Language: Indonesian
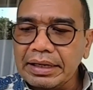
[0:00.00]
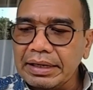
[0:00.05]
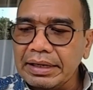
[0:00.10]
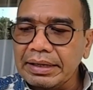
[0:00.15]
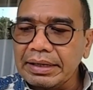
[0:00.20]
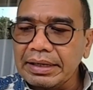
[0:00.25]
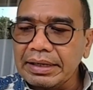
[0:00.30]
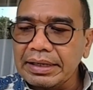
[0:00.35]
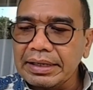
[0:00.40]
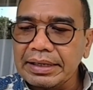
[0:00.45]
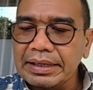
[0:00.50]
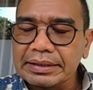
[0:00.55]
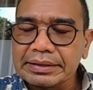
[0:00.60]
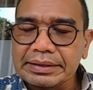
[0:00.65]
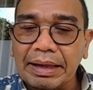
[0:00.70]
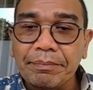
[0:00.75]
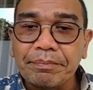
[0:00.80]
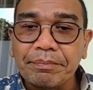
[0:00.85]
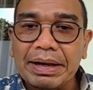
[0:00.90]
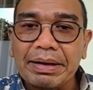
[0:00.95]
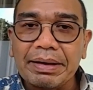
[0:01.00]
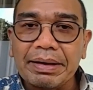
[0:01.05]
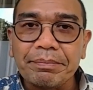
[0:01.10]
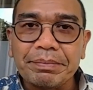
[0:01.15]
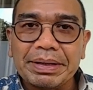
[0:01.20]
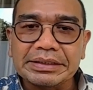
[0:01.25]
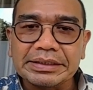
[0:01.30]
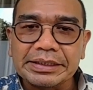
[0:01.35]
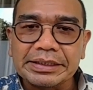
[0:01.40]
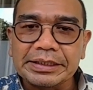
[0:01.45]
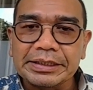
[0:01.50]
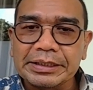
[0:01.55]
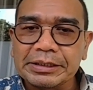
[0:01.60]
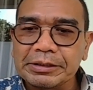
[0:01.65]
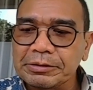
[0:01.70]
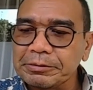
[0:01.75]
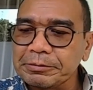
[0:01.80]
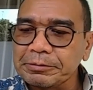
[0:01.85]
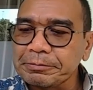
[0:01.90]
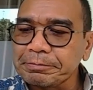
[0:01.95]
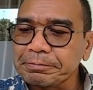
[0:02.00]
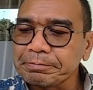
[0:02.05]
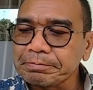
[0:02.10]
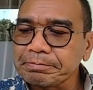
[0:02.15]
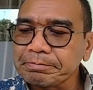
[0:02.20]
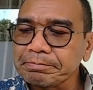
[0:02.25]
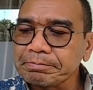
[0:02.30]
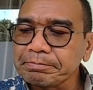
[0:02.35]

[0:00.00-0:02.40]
uh, tambang emas ini gitu.